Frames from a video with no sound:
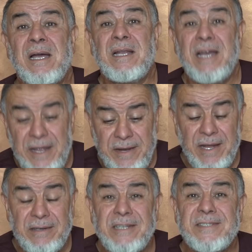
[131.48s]

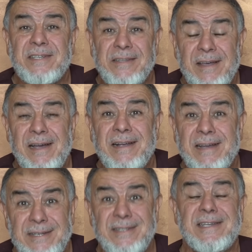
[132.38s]
لأن قصة
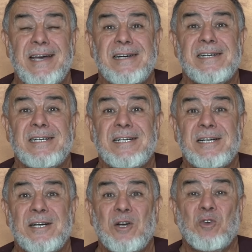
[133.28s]
كنزة
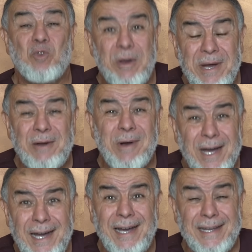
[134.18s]
وما
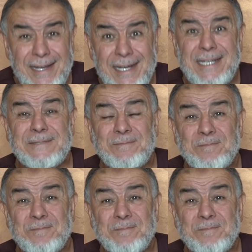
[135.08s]
وقع لها